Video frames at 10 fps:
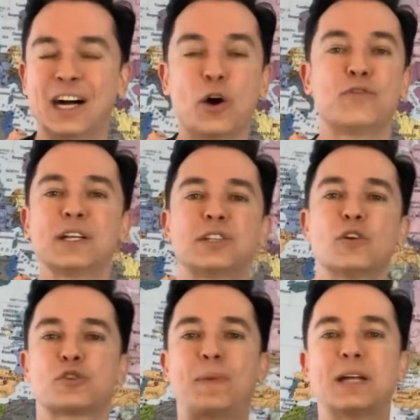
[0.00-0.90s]
Ao invés de
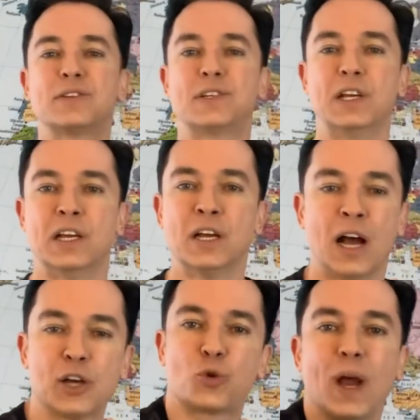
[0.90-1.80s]
Deus Pai dizer,
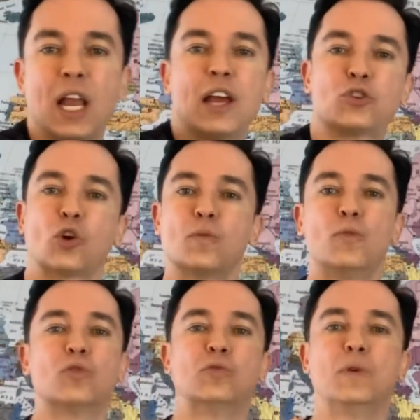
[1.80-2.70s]
ajoelha aí todo
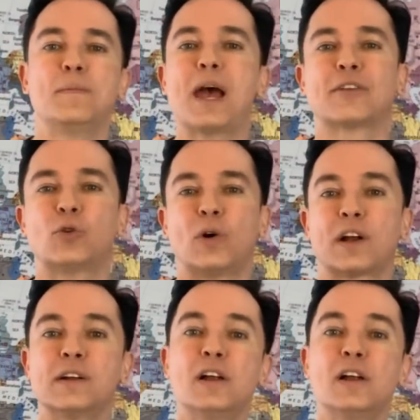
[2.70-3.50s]
mundo e me adora.